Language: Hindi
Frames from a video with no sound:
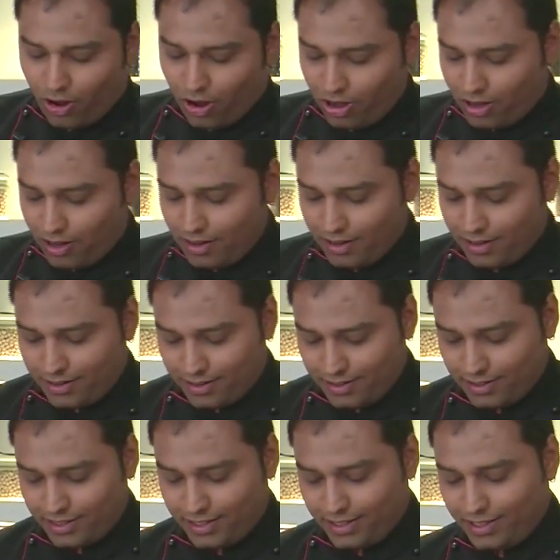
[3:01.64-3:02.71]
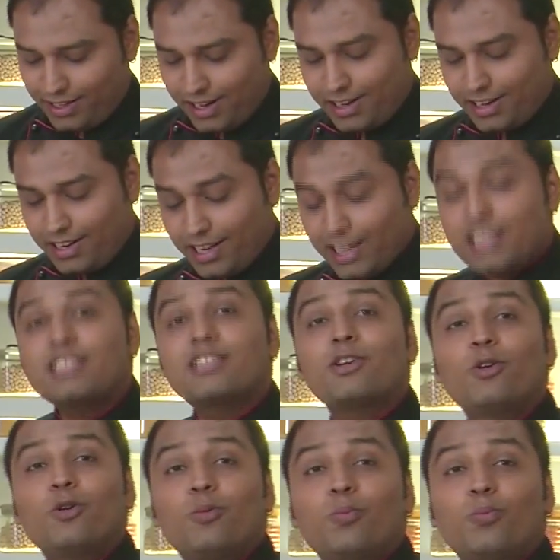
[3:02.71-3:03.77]
और ये
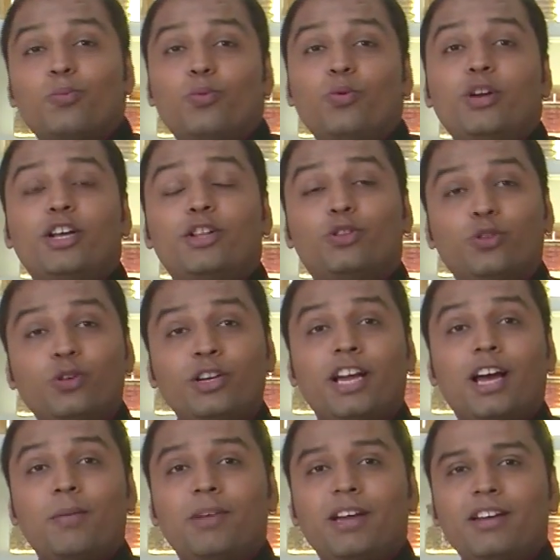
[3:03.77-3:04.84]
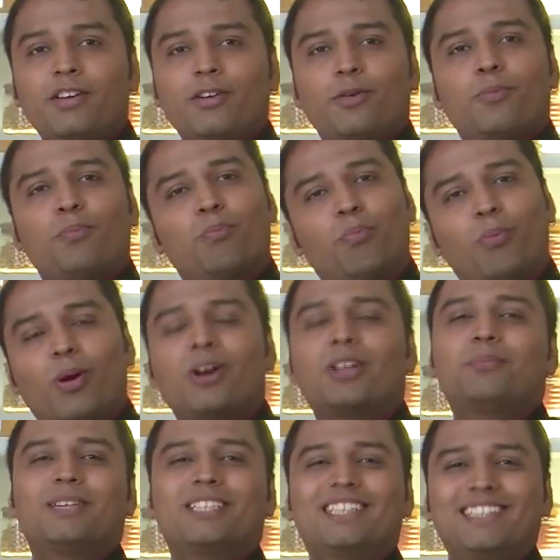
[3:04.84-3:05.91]
टेस्ट पूरे दुनिया में
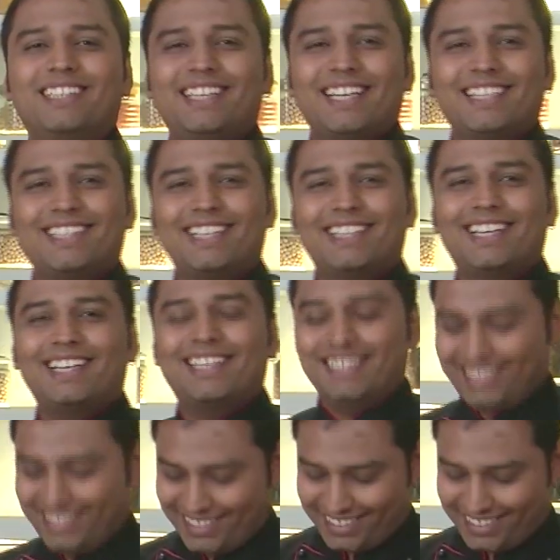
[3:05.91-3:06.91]
बहुत पसंद किया जाता है